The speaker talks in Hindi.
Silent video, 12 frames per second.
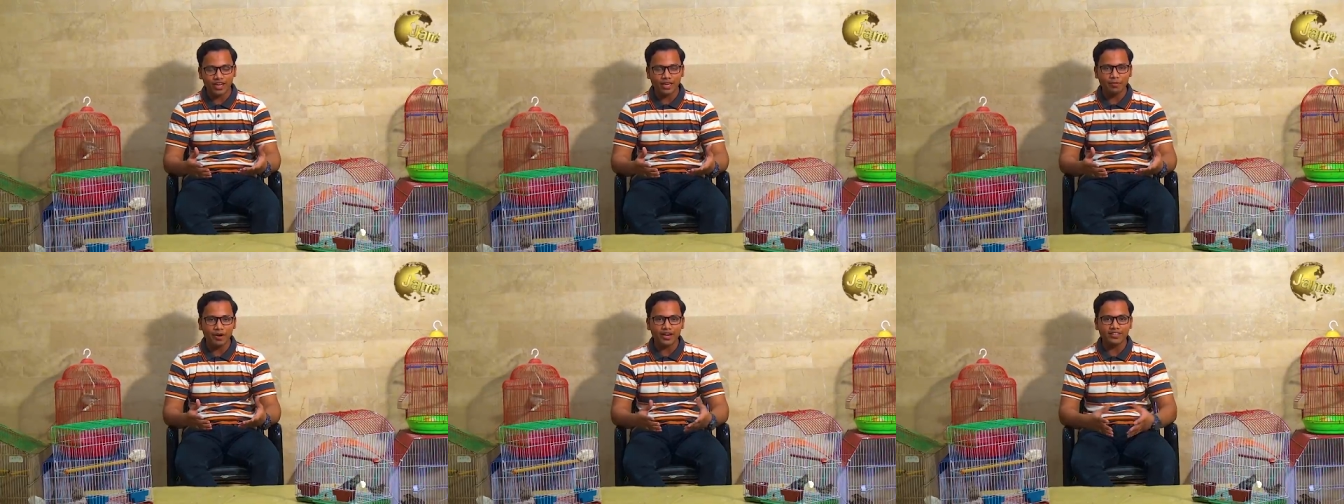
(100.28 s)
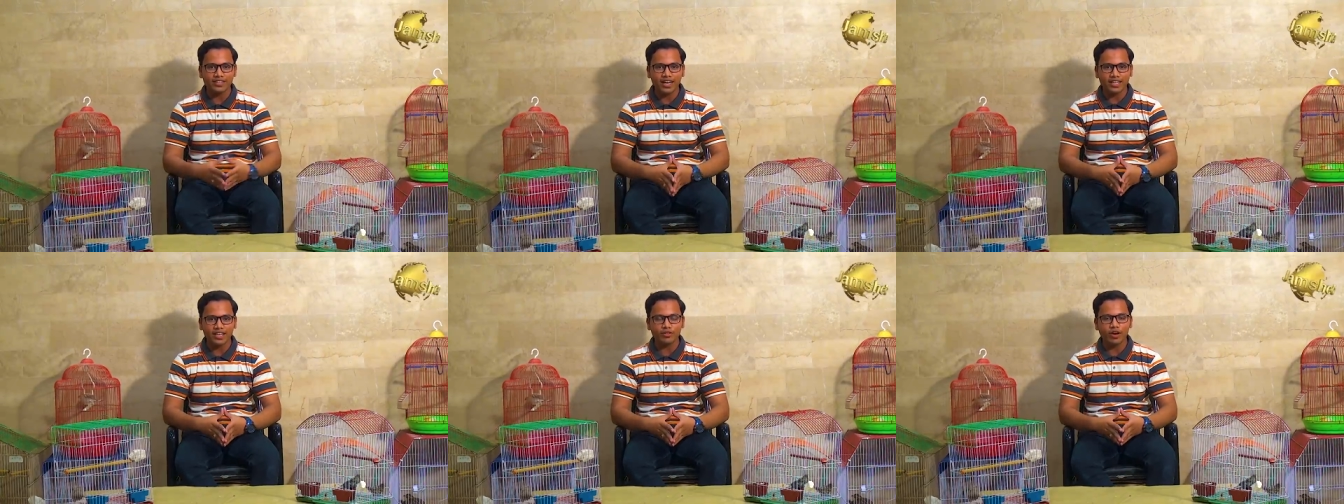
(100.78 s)
घर के पैड
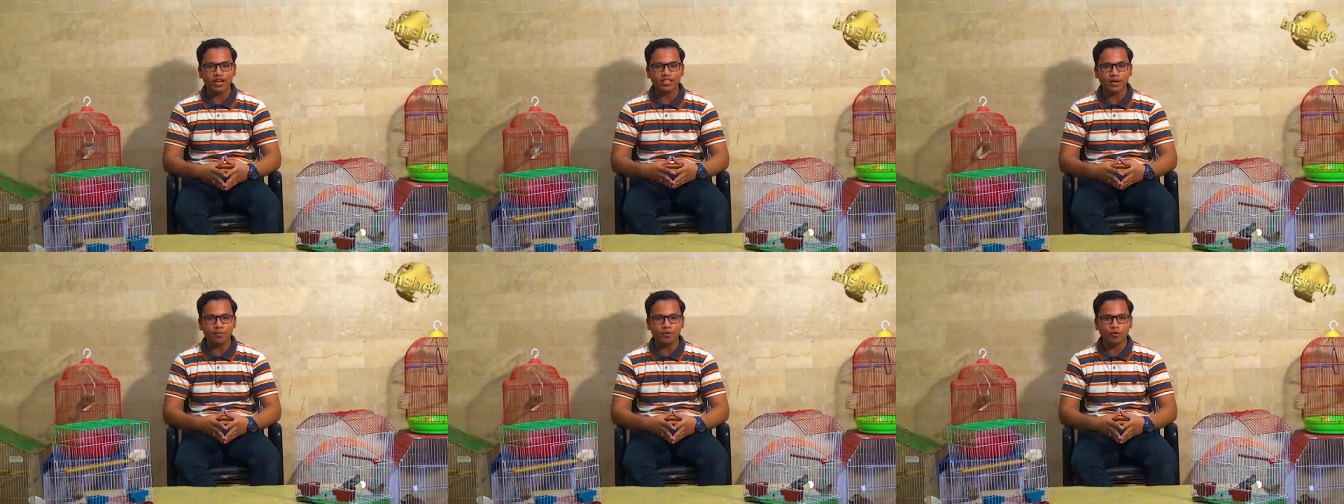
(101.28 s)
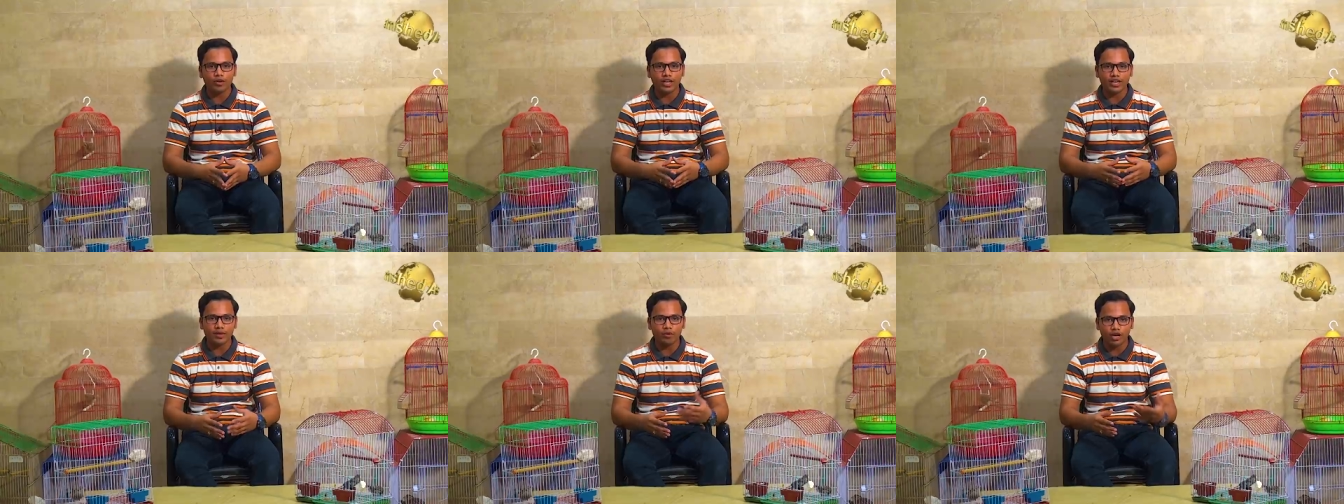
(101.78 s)
दिखाए जाए तो आज आप लोग को
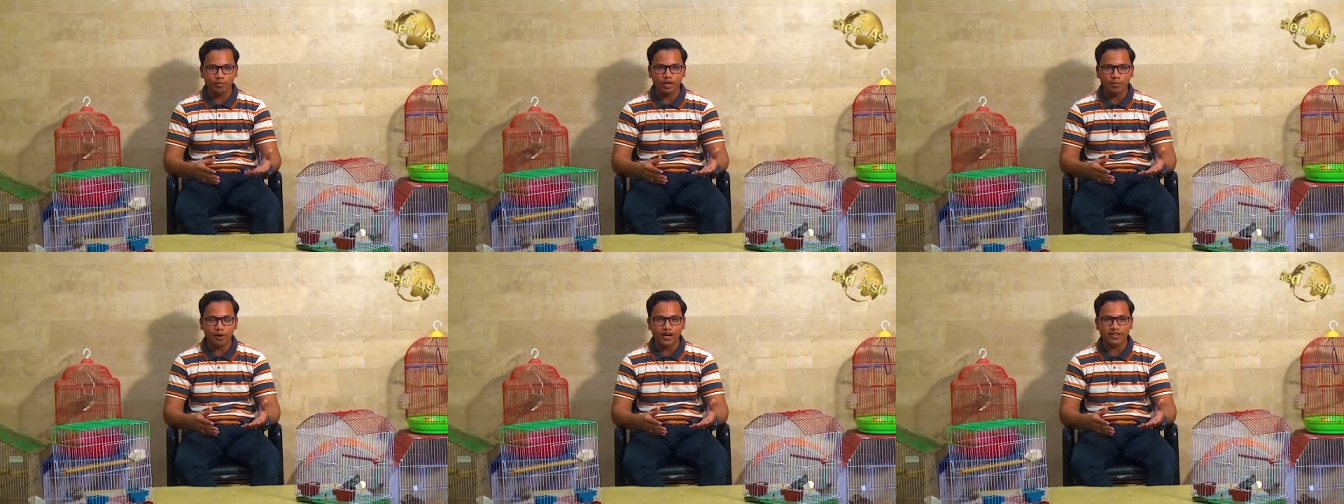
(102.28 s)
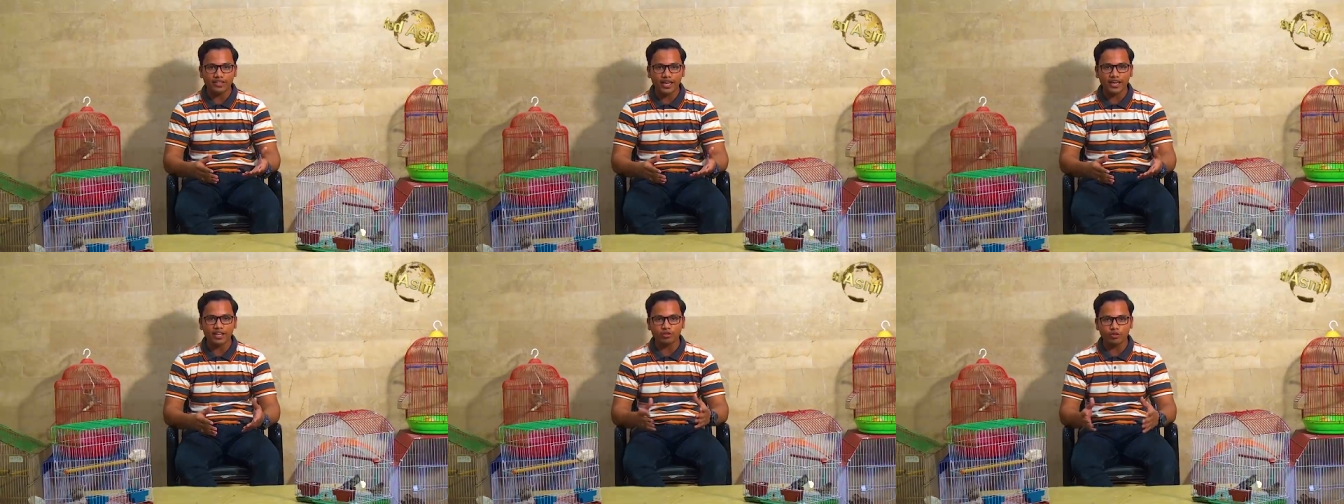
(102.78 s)
घर के मुकम्मल पैड
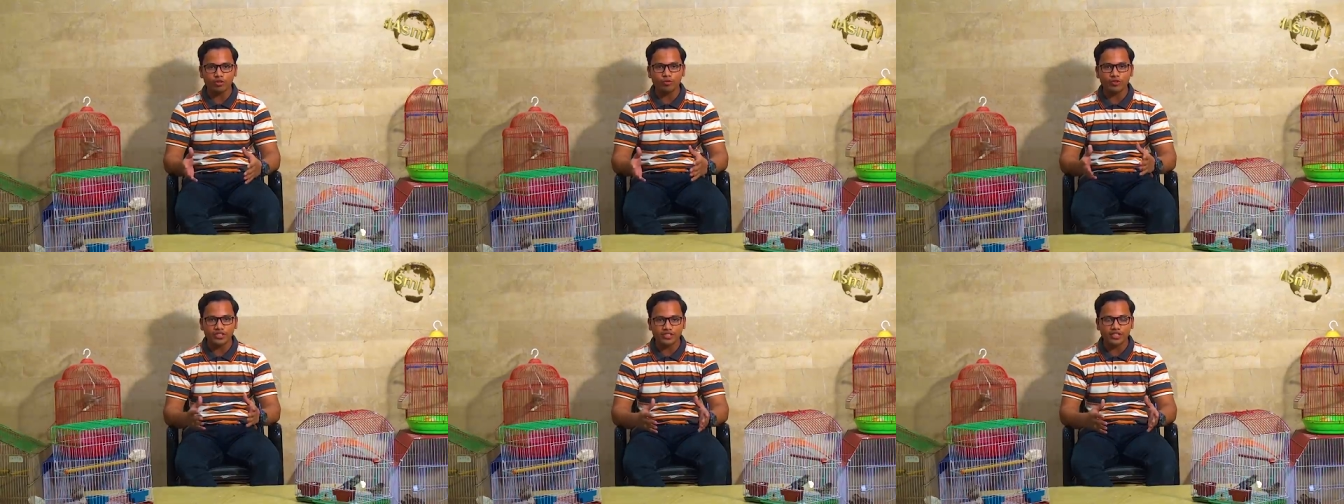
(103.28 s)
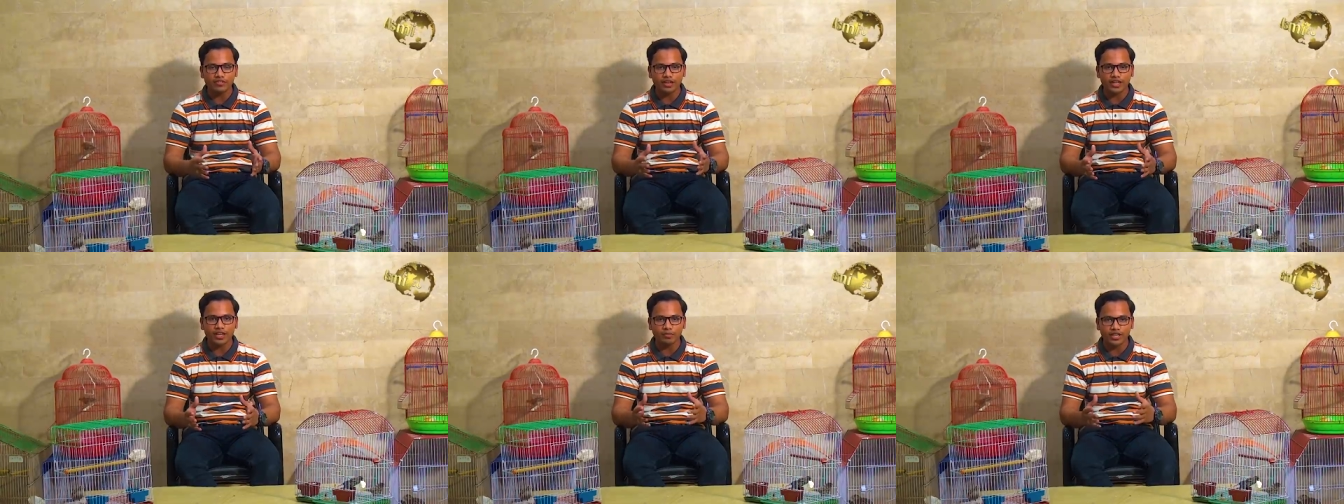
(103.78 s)
दिखाएंगे जो जो फिंचे
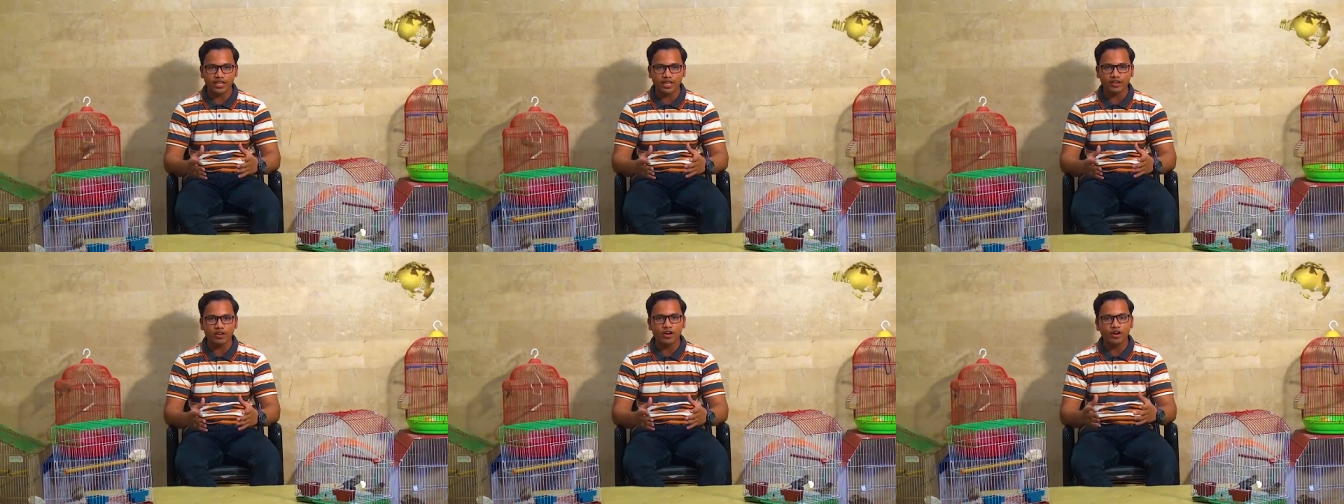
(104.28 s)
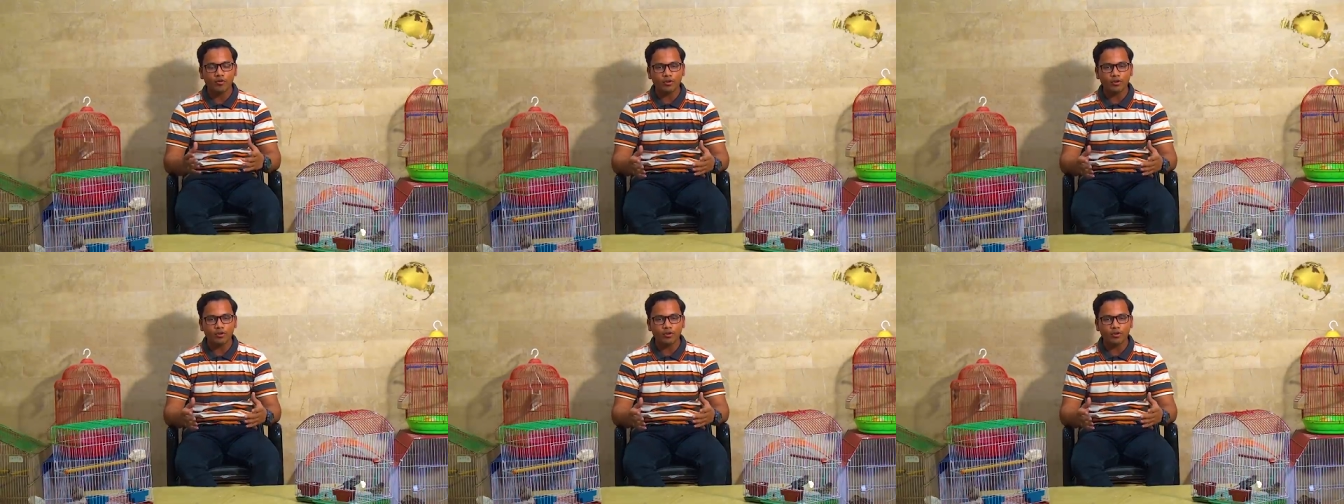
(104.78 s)
वगैरह हमने रखे है